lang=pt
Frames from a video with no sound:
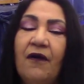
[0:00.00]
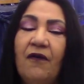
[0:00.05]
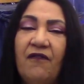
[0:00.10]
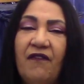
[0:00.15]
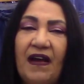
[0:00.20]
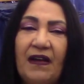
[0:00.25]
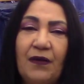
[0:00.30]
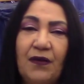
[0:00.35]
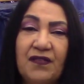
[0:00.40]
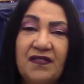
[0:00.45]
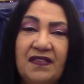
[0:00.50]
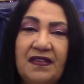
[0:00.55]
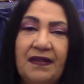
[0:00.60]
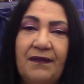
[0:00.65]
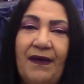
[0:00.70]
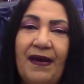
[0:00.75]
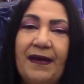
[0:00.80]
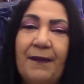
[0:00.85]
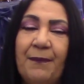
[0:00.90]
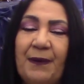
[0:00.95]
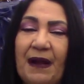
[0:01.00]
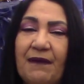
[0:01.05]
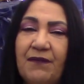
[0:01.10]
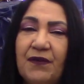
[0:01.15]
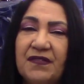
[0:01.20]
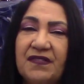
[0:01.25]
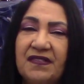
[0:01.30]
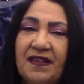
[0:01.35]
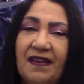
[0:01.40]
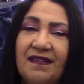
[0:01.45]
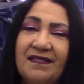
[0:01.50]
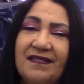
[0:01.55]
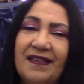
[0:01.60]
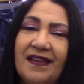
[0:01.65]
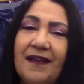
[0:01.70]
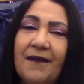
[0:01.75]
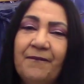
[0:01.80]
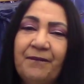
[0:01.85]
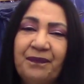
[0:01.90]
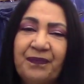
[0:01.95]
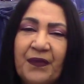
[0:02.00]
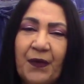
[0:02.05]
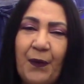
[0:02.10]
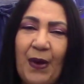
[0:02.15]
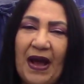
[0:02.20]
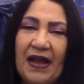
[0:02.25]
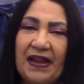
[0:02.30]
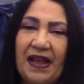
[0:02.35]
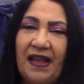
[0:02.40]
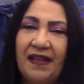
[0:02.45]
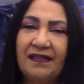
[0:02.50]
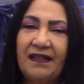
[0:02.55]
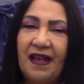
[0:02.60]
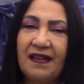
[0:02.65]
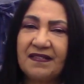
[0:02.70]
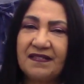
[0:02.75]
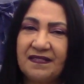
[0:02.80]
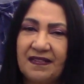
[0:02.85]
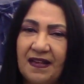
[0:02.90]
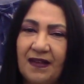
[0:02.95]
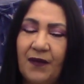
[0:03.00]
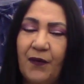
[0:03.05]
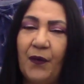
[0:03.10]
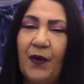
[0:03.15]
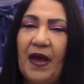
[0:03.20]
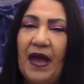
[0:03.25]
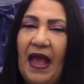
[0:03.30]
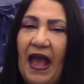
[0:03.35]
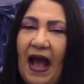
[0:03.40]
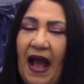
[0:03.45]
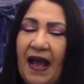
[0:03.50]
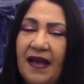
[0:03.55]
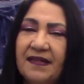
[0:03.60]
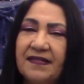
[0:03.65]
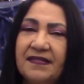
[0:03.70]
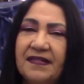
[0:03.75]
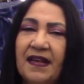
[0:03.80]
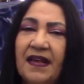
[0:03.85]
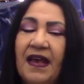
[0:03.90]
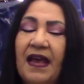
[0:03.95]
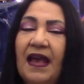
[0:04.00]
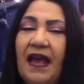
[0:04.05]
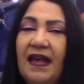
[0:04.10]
O valorzinho aí para vocês de 45 reais.